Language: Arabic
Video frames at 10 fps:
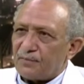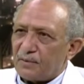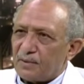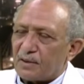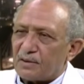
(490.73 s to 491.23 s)
في
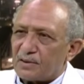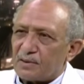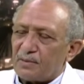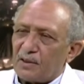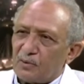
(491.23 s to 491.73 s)
بركه
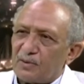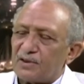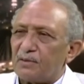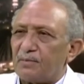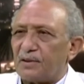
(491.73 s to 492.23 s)
السباحه لو
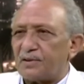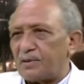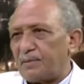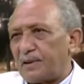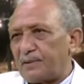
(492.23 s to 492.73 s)
ماشيين بركه
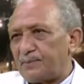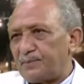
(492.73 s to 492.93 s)
السباحه